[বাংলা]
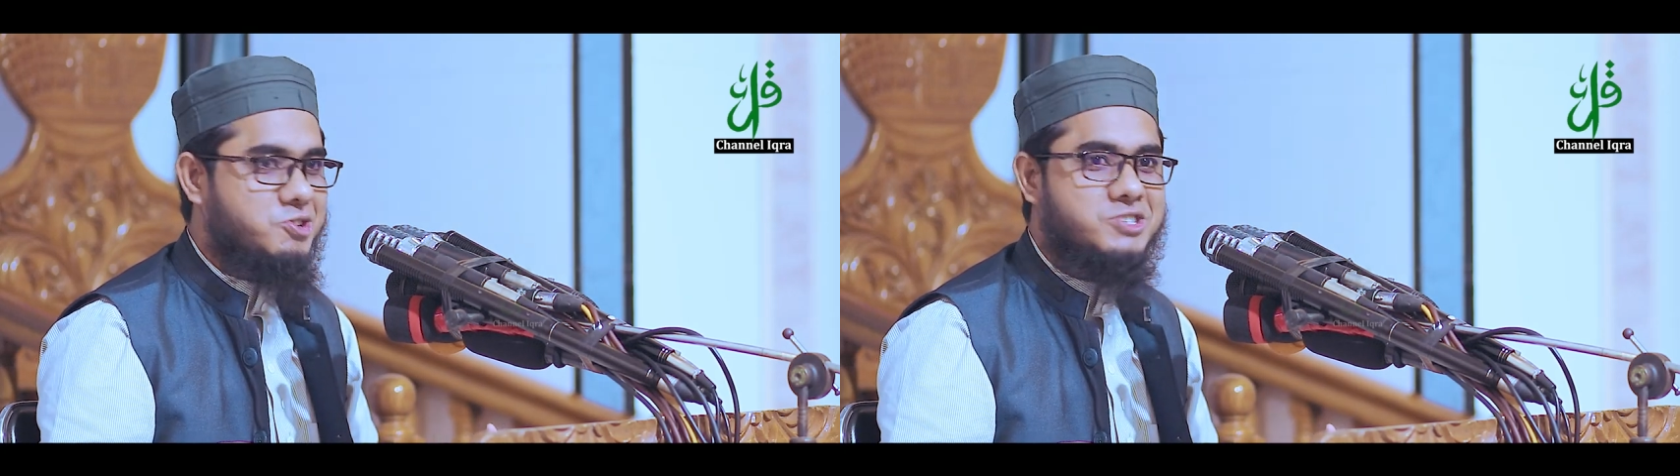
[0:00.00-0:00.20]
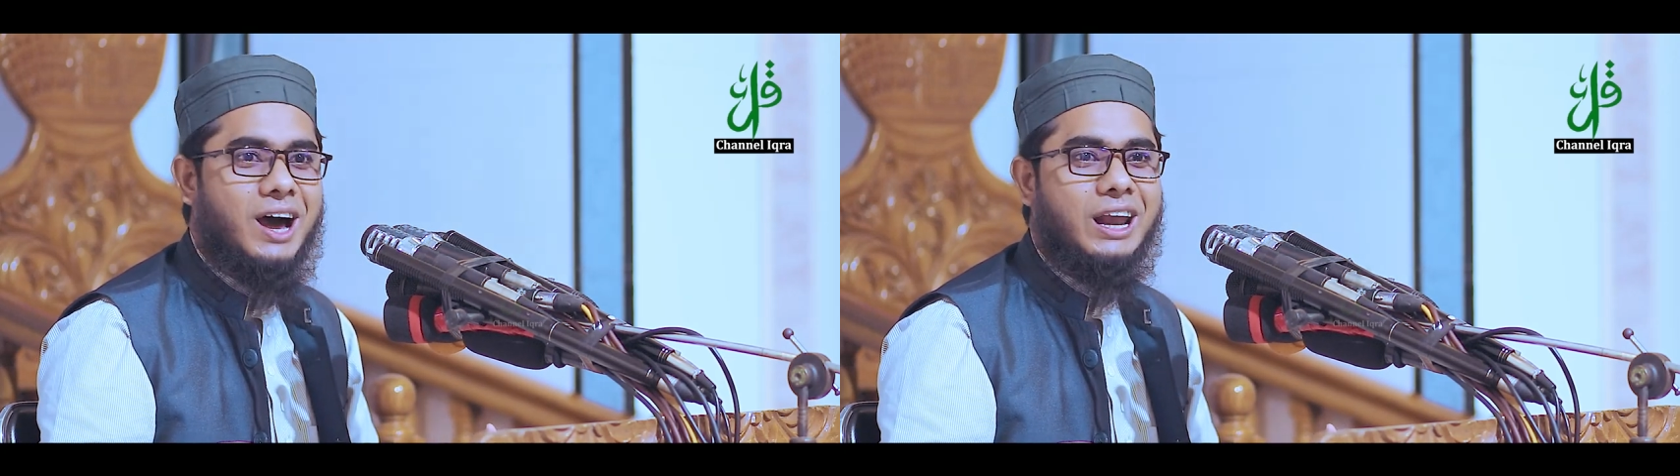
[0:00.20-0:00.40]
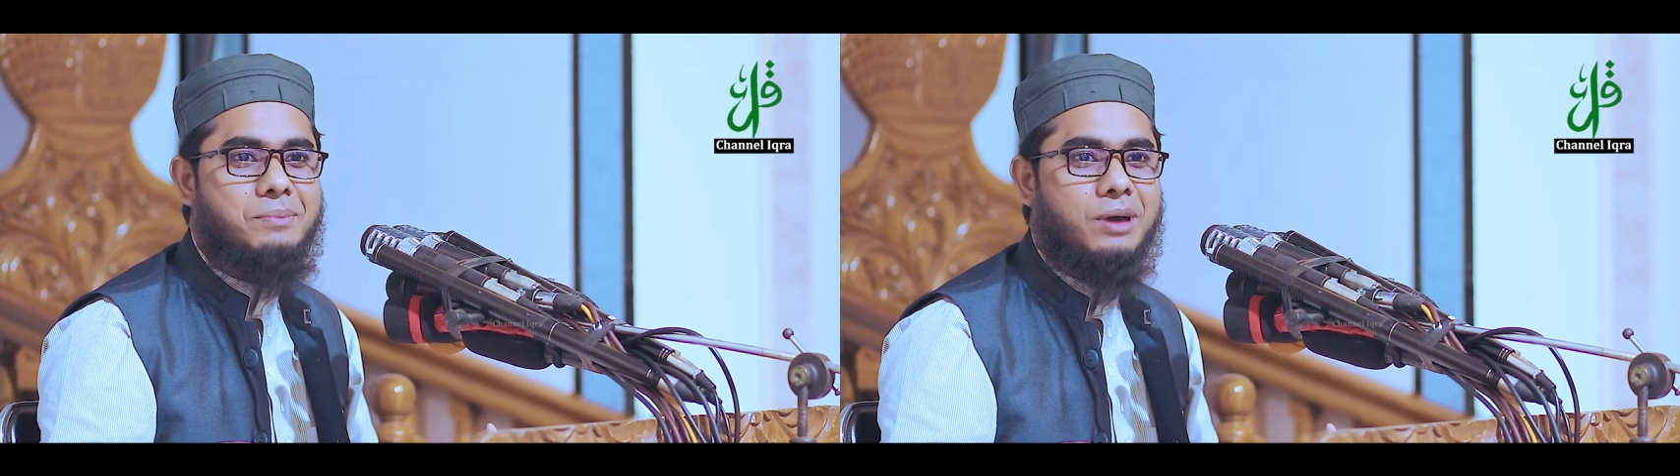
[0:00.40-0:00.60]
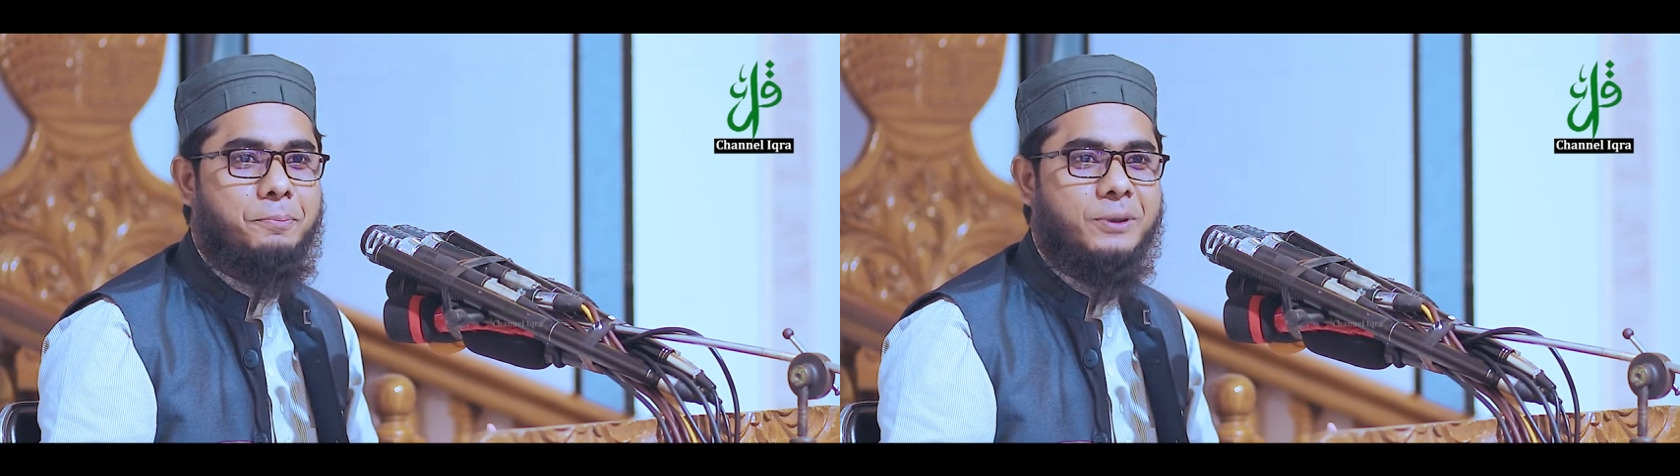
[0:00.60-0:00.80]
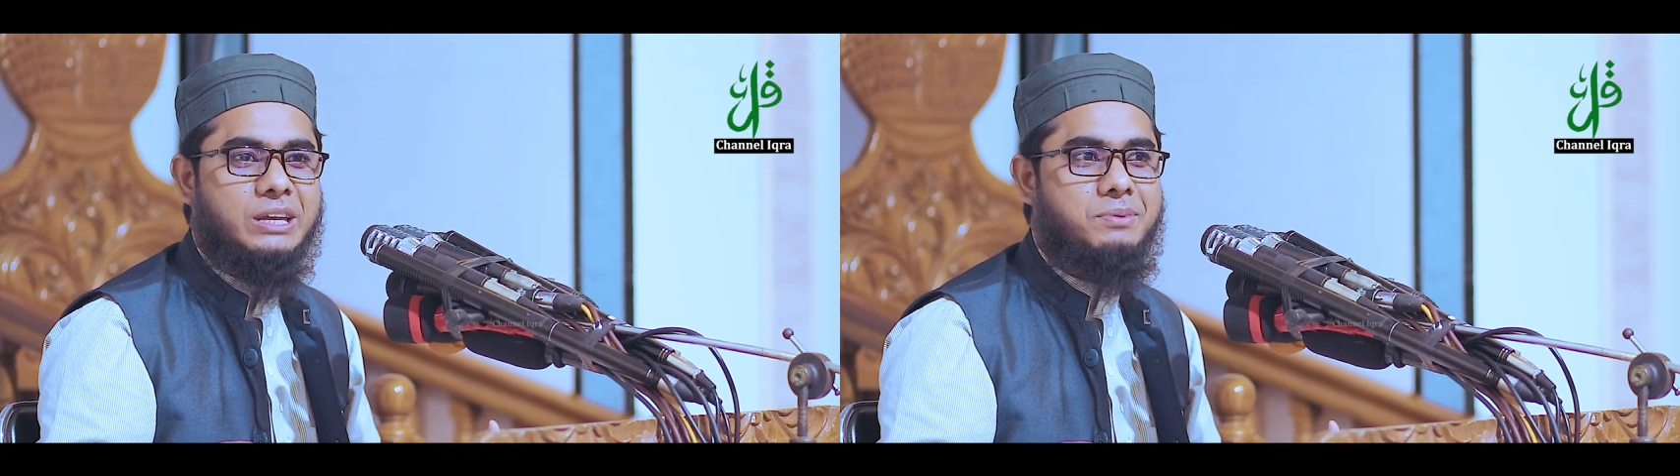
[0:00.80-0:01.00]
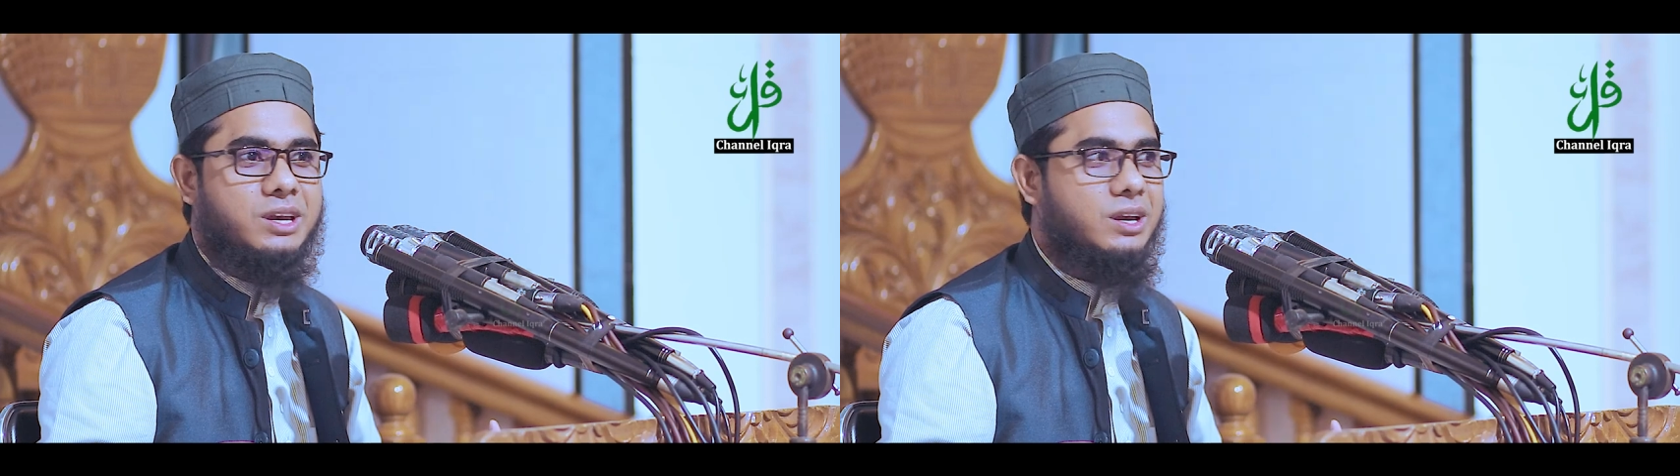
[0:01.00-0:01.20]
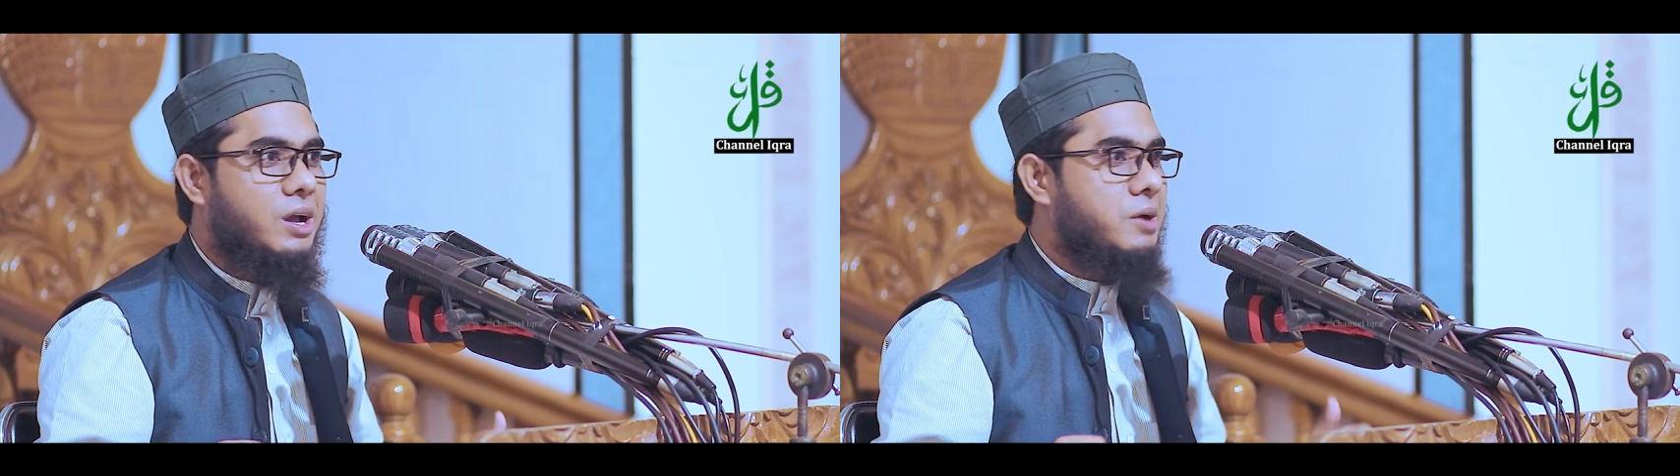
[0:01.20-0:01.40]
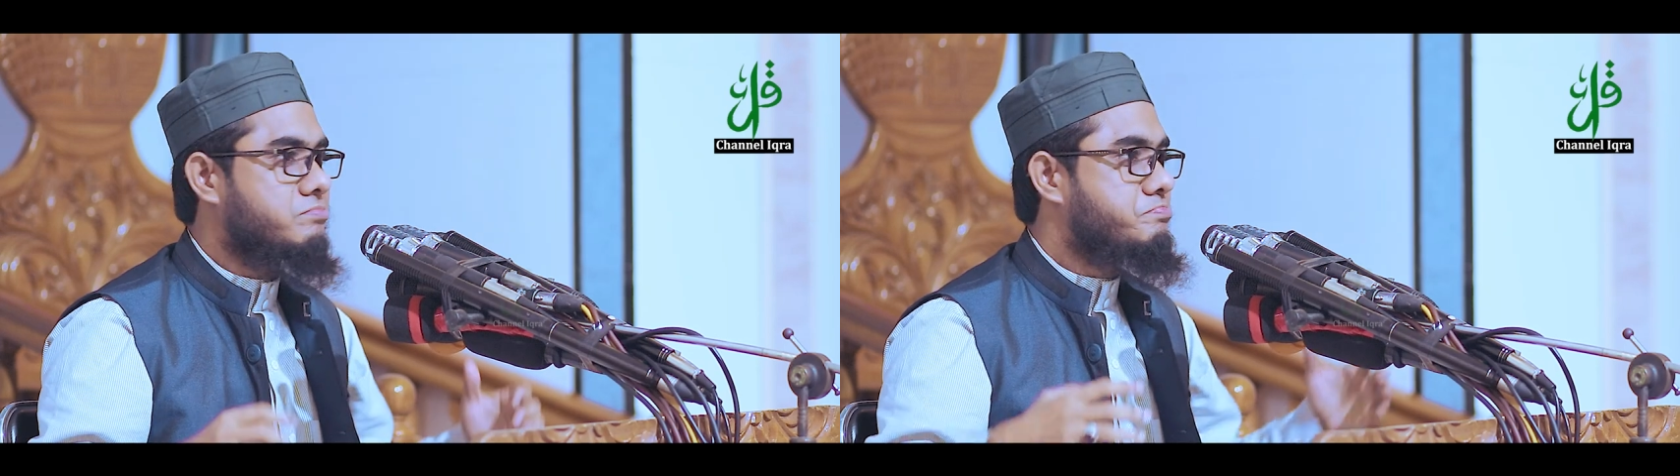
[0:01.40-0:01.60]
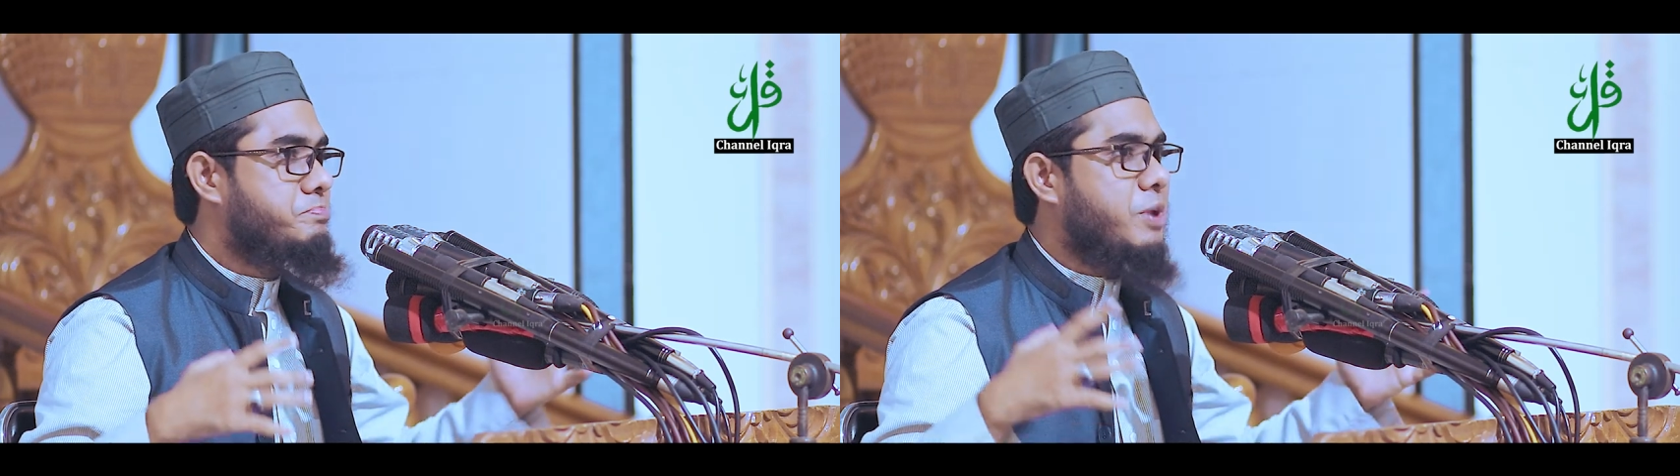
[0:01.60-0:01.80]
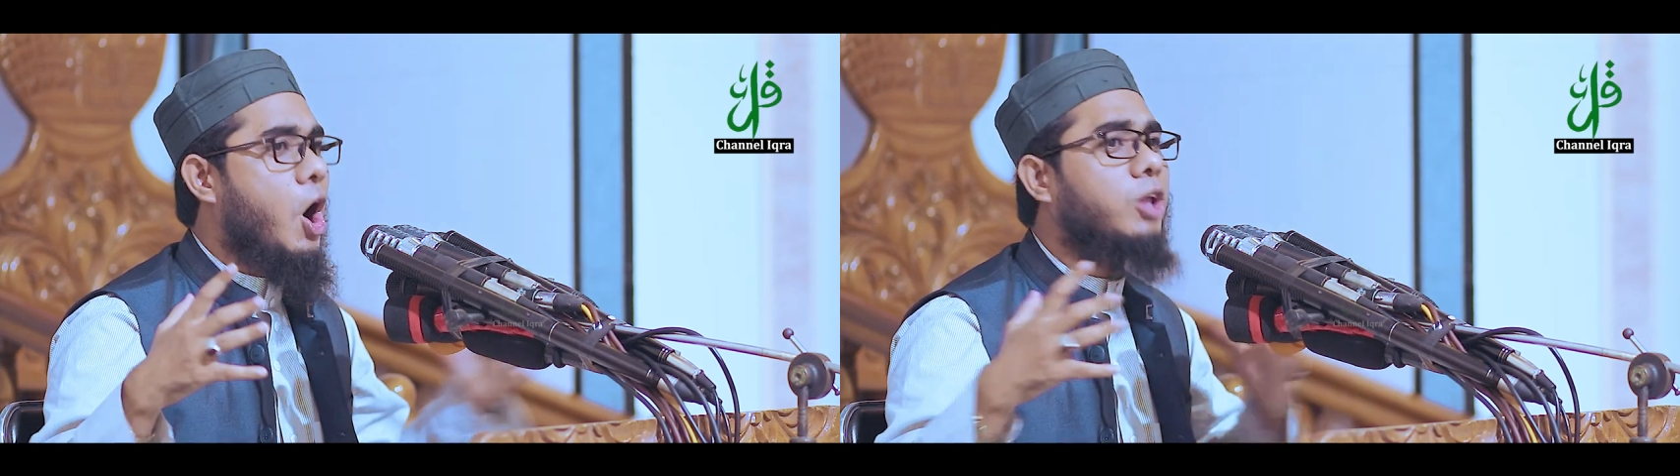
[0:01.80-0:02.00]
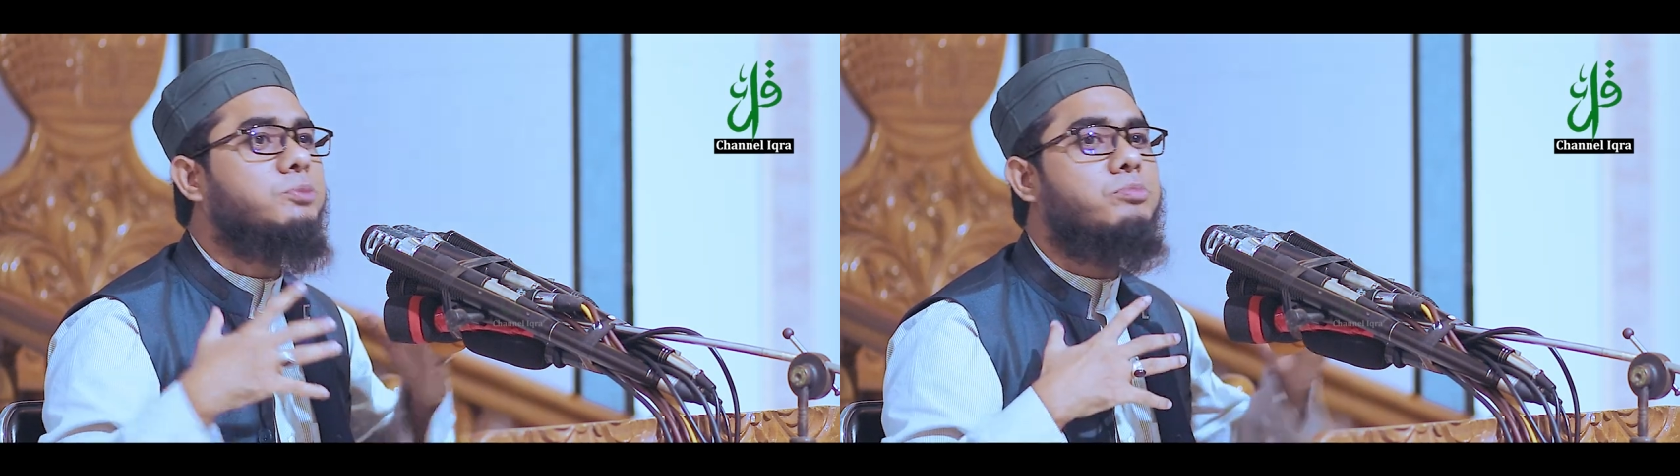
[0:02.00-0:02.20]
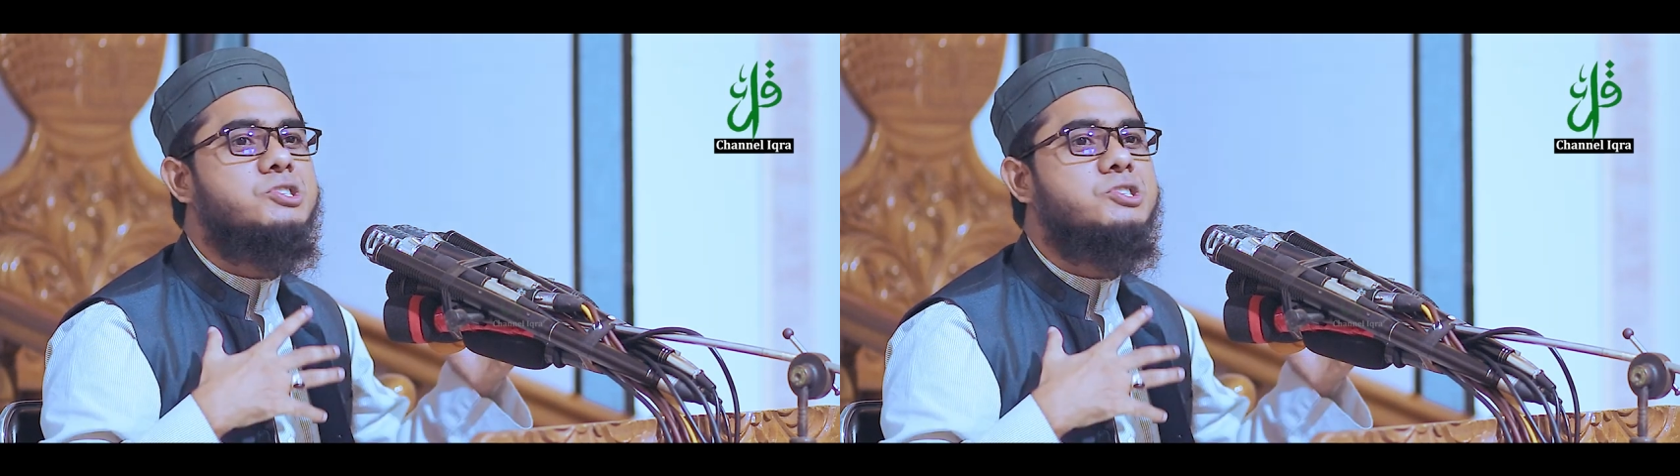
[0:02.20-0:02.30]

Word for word: জালেমের পৃথিবীর বৃহৎ